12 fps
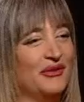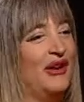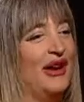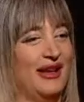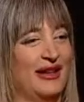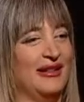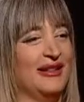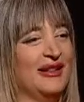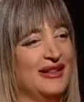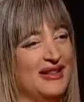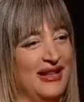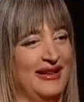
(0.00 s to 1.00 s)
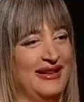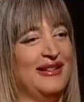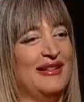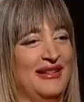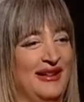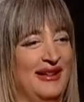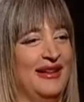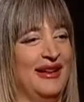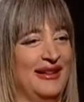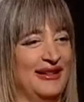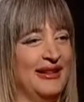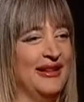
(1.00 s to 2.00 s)
فعلا شيء رائع بس
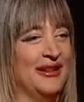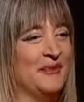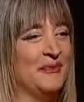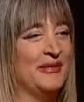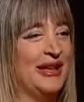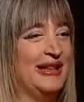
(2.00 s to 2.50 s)
يعني تجربه حلوه